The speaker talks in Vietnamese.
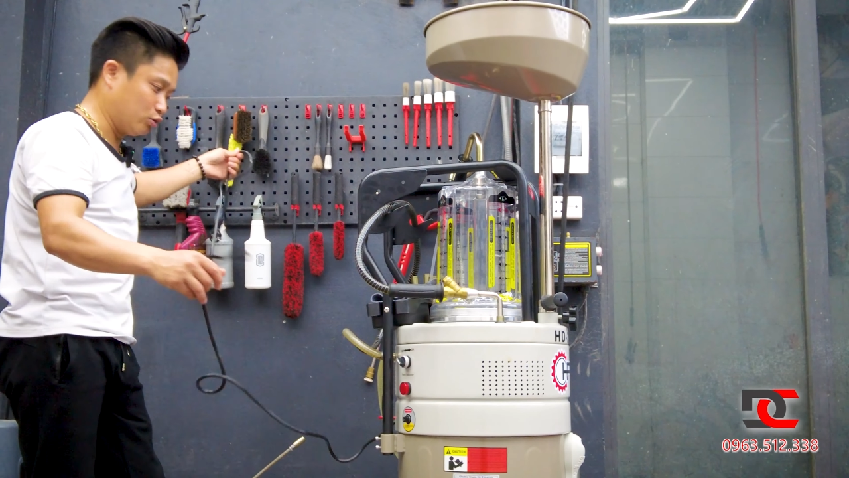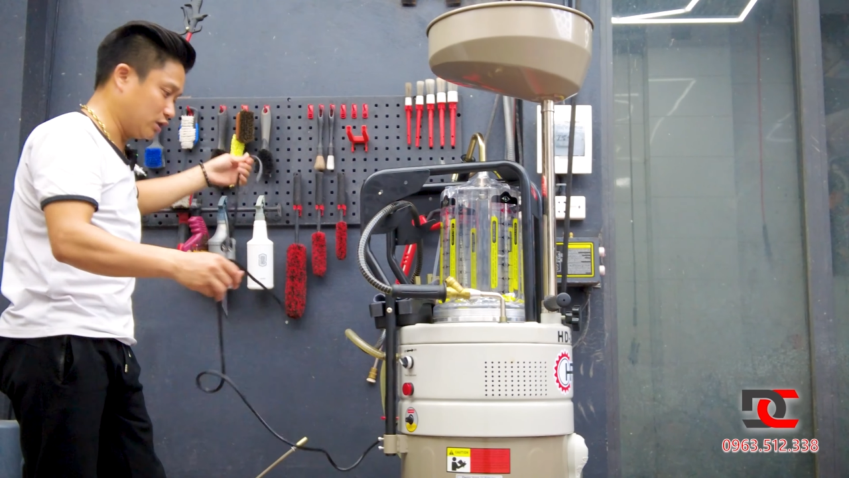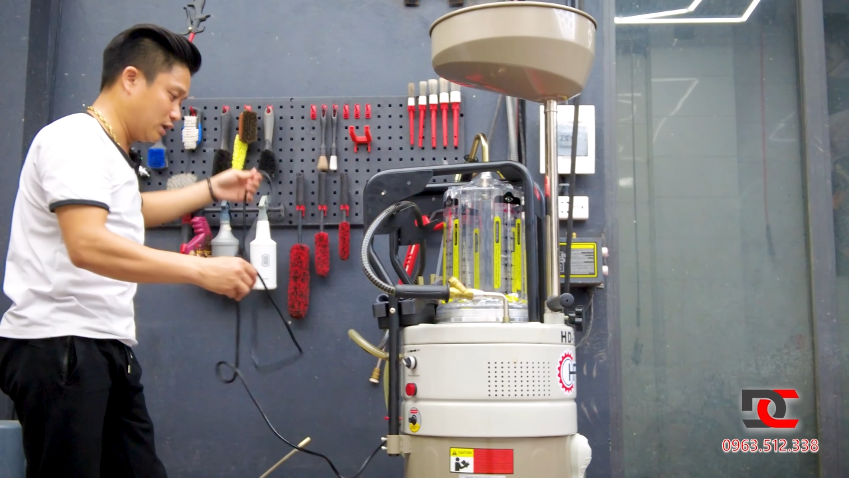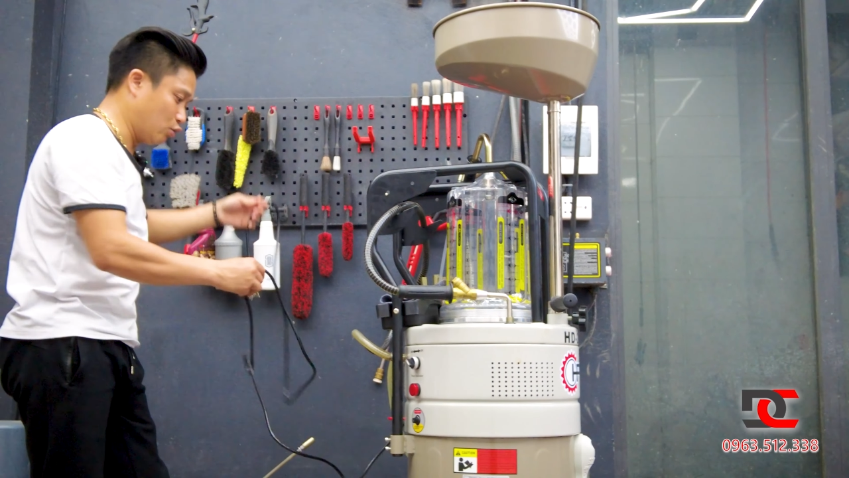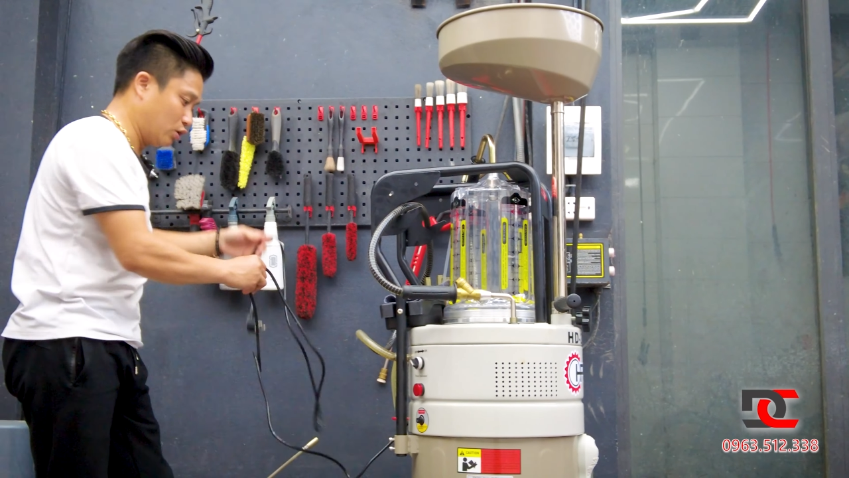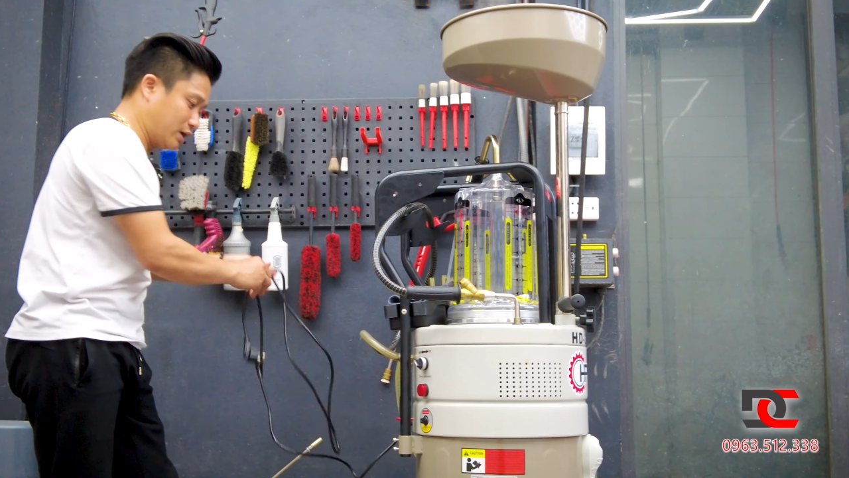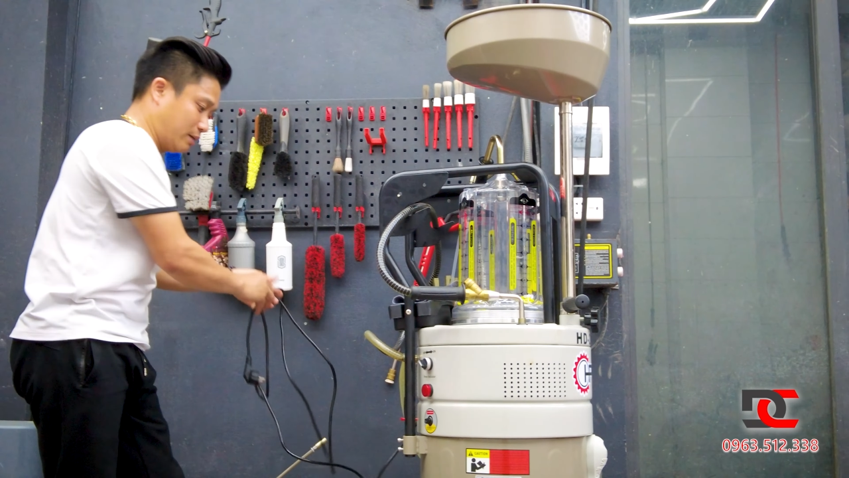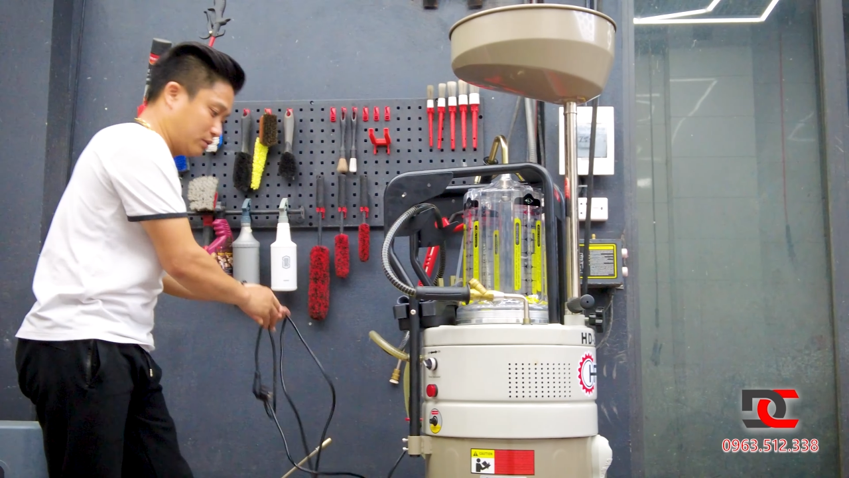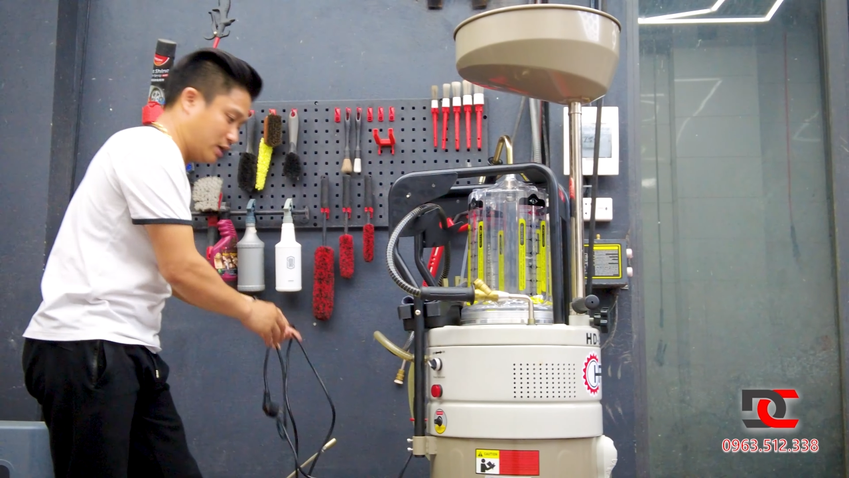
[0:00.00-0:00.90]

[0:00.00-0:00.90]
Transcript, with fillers: một dây điện nguồn kèm